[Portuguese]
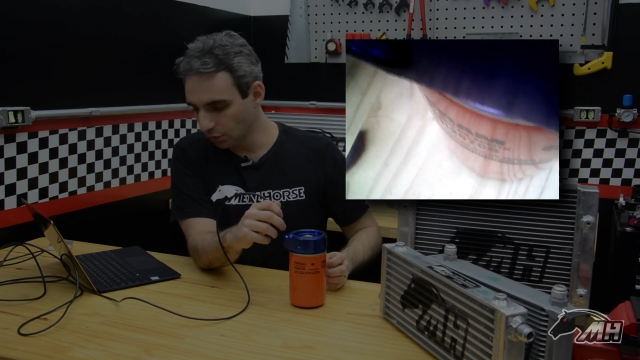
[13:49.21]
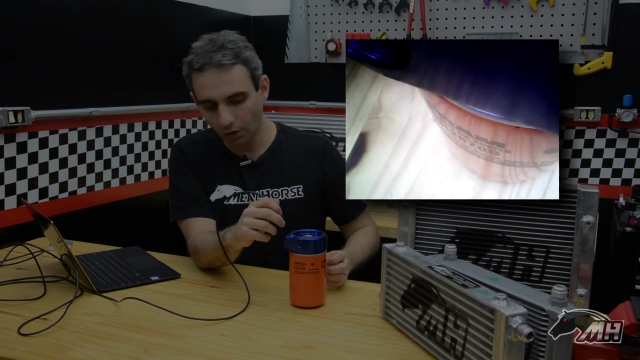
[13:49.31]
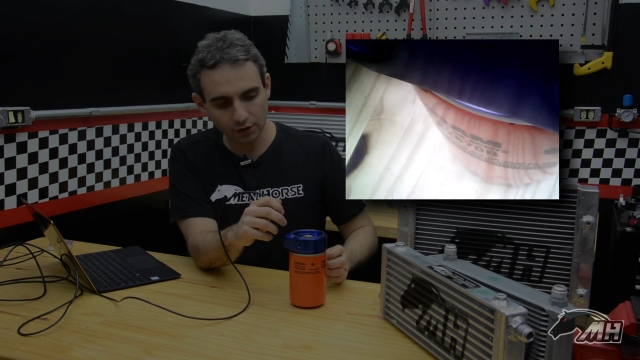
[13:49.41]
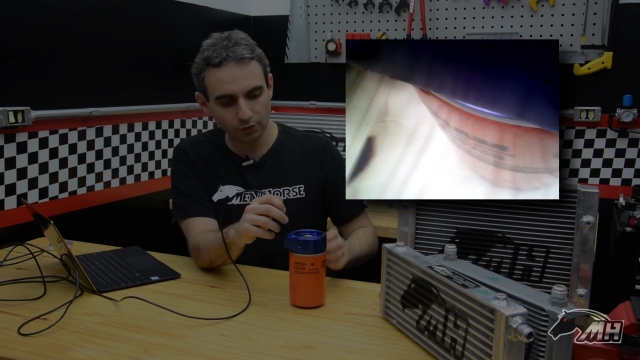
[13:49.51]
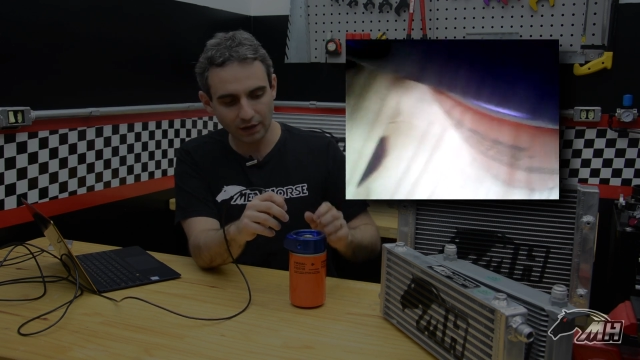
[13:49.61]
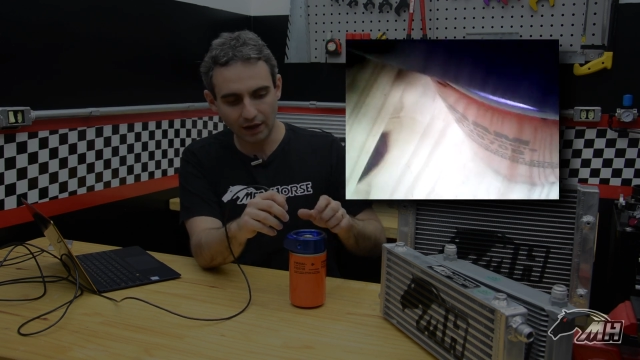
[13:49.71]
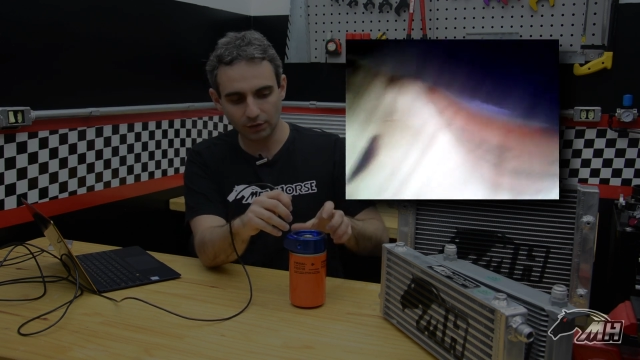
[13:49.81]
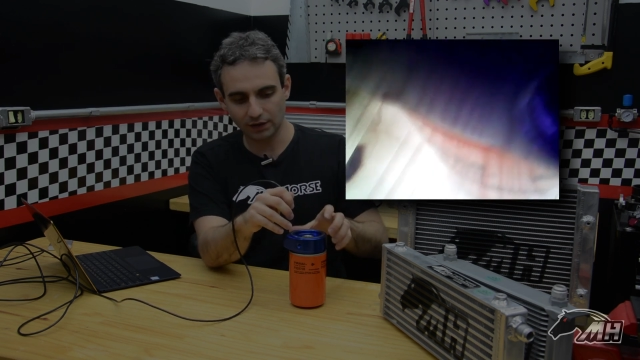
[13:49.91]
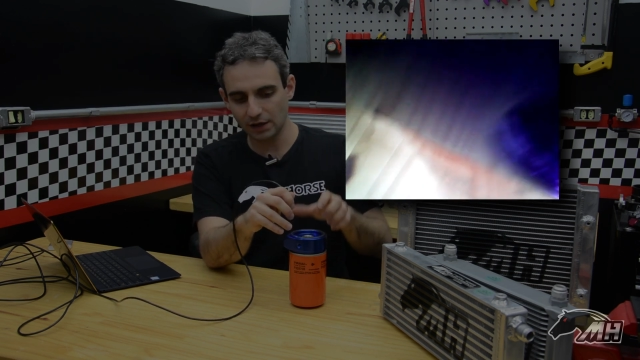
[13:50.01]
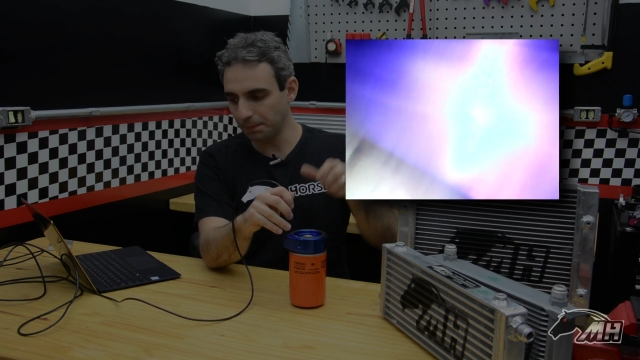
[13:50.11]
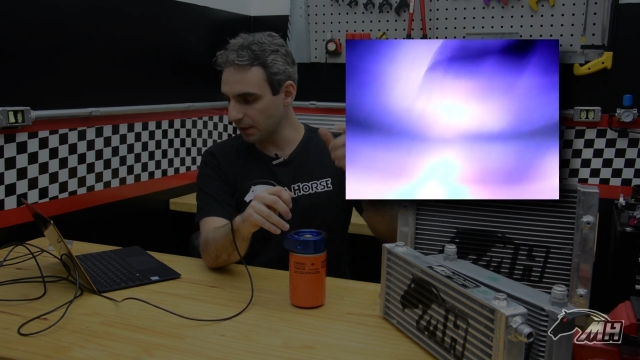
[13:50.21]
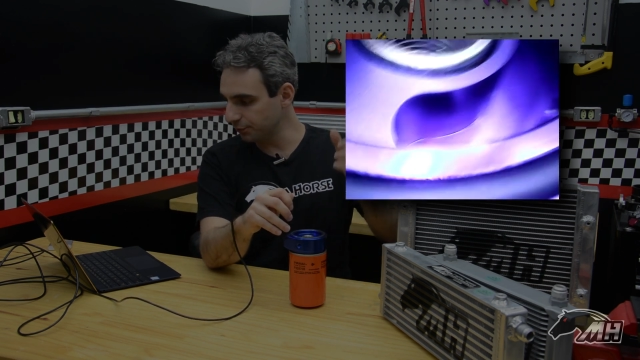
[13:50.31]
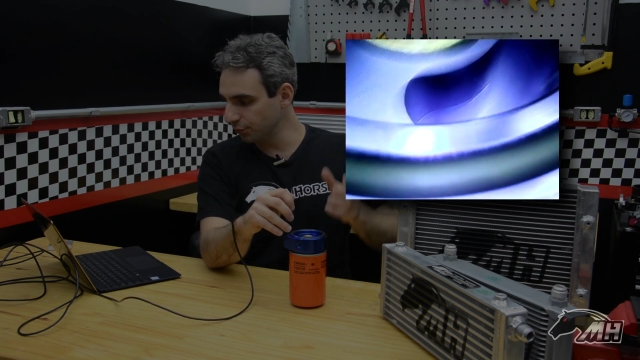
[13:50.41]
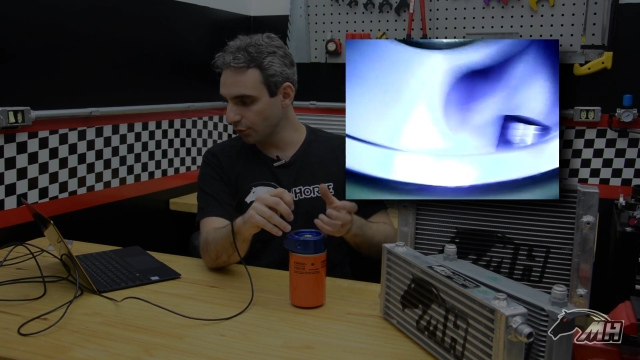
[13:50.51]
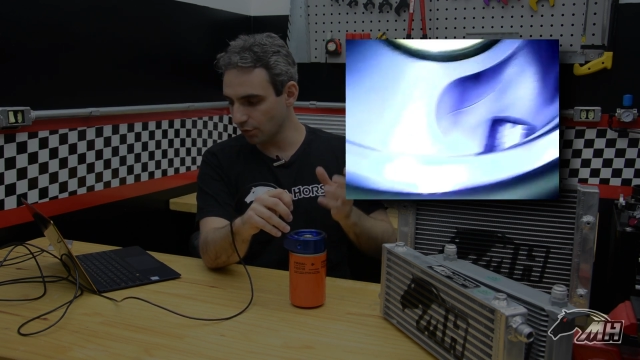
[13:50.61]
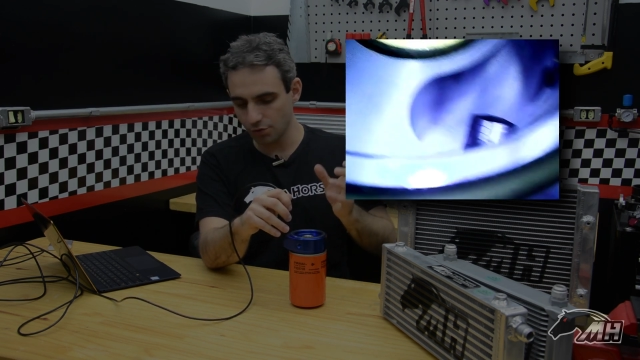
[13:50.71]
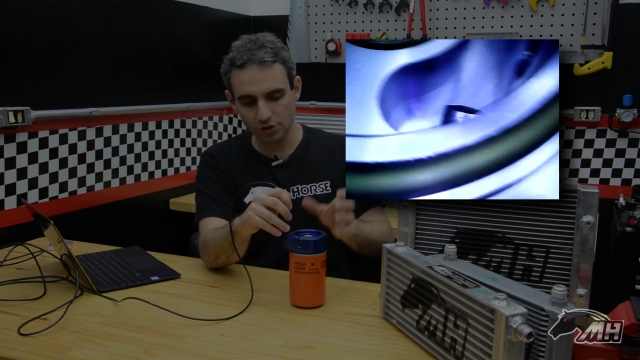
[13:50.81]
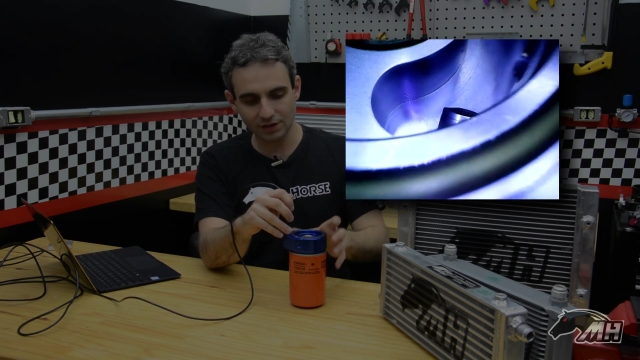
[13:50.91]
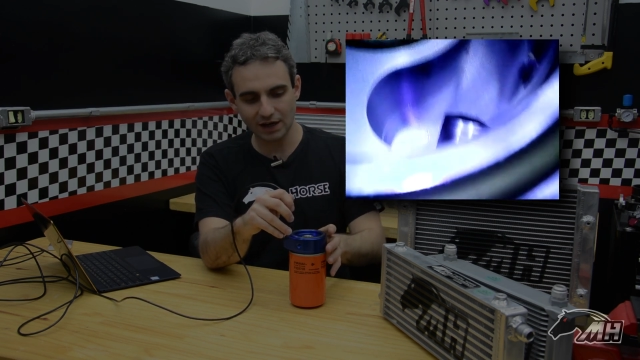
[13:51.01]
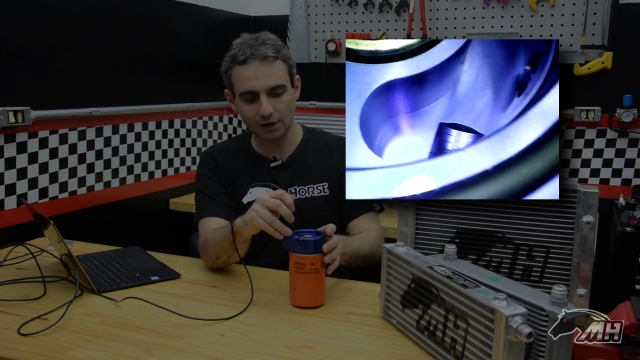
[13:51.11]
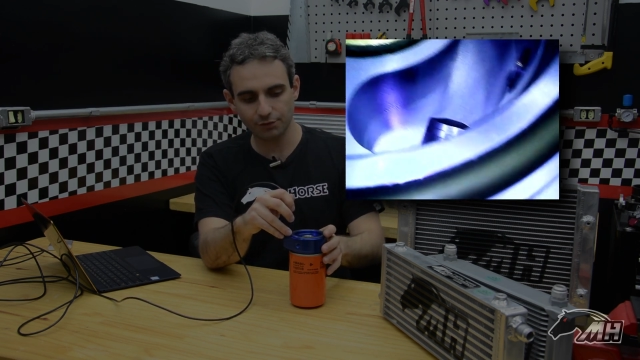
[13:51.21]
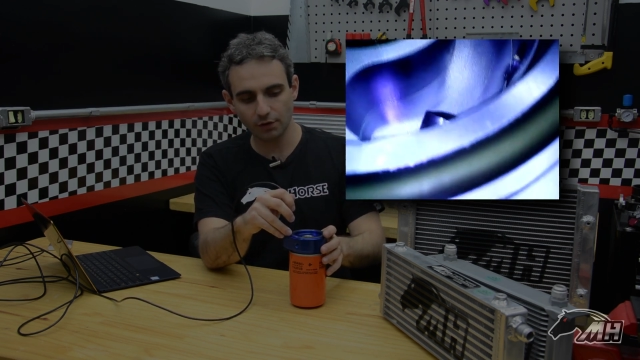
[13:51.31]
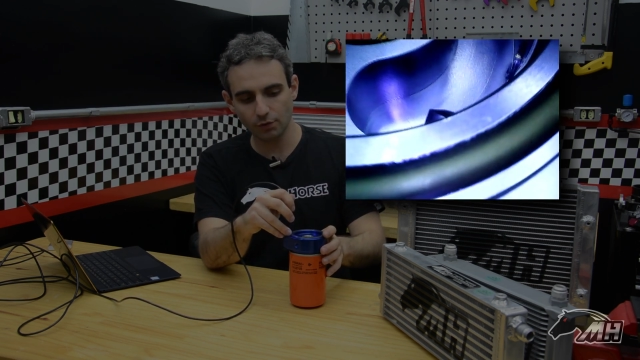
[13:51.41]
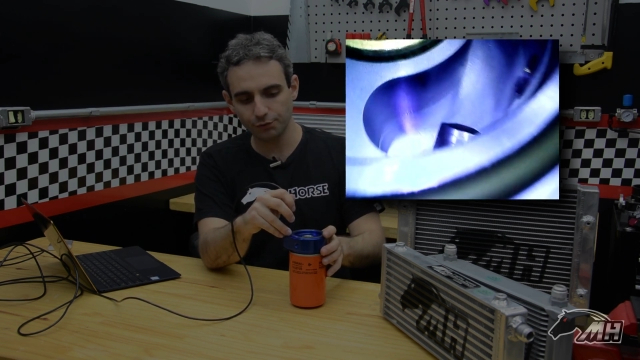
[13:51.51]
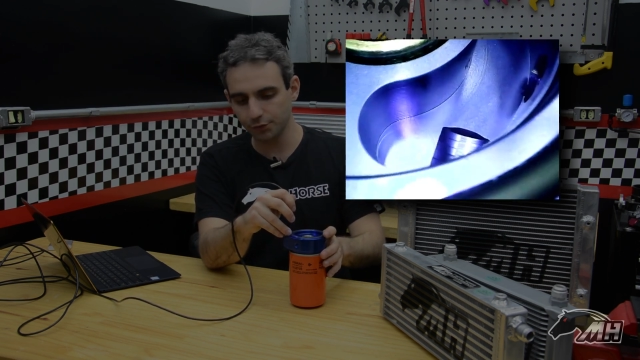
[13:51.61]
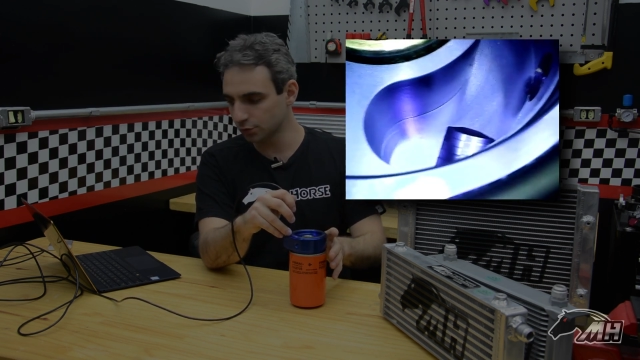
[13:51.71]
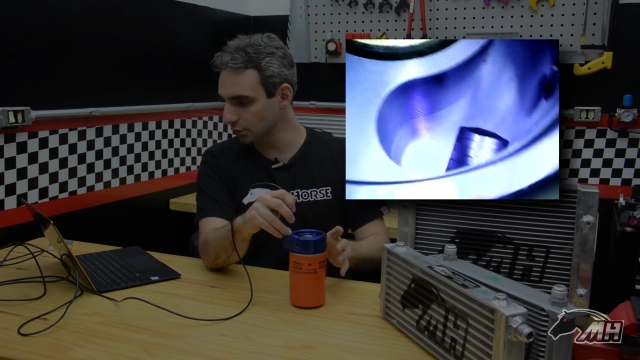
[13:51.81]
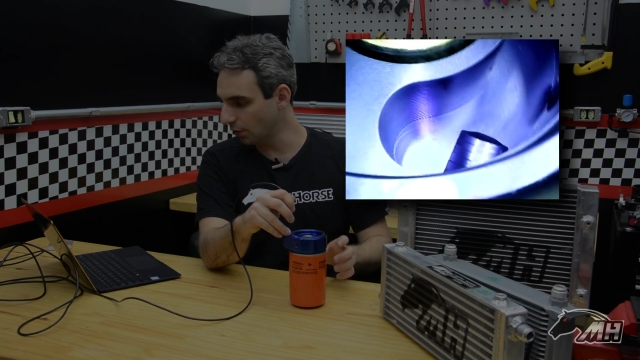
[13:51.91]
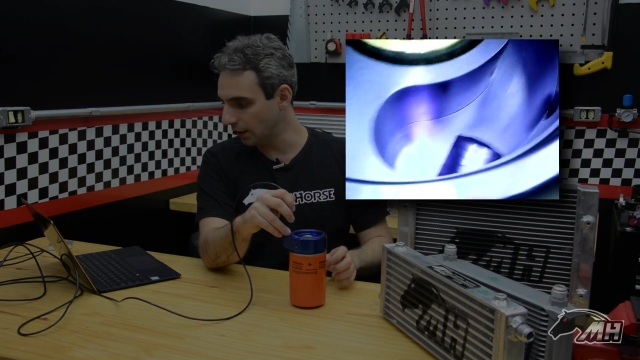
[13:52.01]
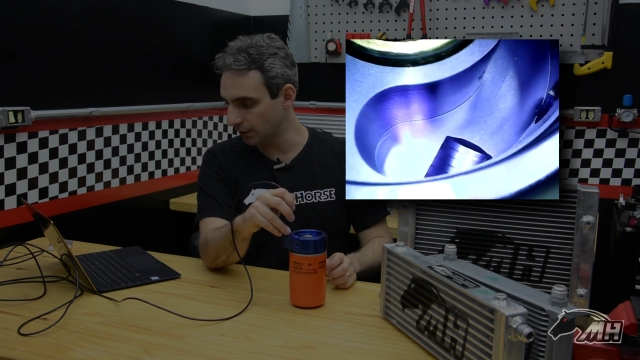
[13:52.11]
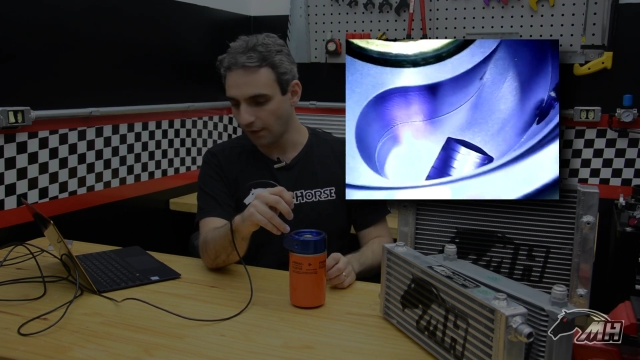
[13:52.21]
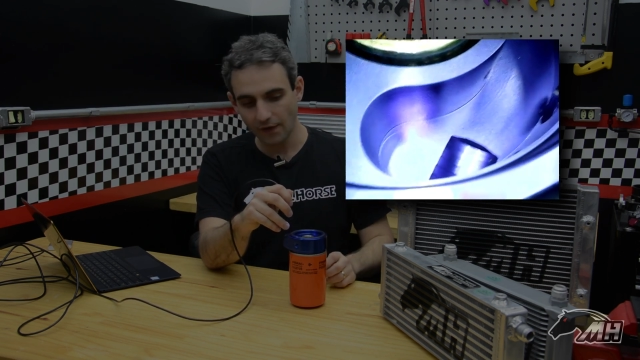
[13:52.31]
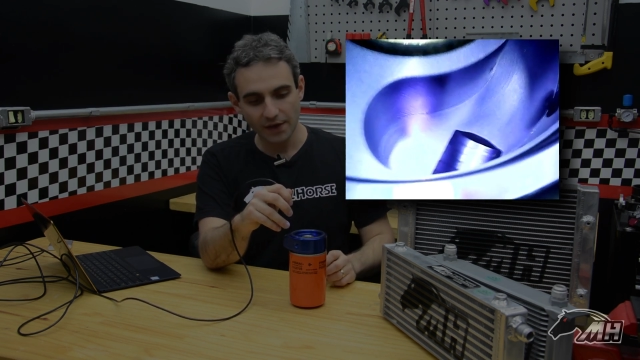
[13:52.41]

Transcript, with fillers: no óleo do carro, aquele parafuso onde trava o filtro do óleo.